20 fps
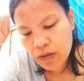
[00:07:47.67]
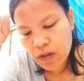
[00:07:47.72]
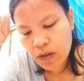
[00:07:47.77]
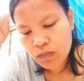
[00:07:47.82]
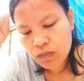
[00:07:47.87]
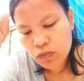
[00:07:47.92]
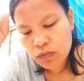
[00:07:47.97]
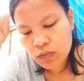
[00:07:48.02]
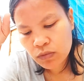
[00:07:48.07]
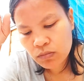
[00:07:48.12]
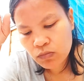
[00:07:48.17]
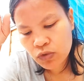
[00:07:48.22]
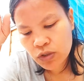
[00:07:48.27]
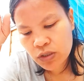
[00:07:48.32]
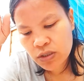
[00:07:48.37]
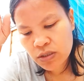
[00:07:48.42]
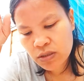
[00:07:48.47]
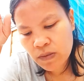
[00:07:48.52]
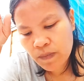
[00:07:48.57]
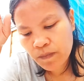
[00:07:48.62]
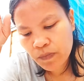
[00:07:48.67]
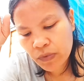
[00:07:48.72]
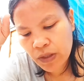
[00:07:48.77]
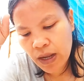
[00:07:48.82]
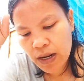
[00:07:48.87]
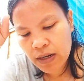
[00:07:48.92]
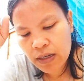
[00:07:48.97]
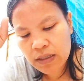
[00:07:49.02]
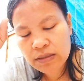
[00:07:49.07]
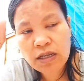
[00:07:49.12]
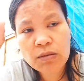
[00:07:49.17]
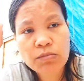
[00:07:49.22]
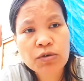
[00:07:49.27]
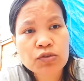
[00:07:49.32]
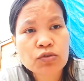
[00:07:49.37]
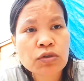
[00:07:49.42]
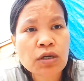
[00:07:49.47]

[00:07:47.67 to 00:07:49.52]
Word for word: dan mungkin hal yang sama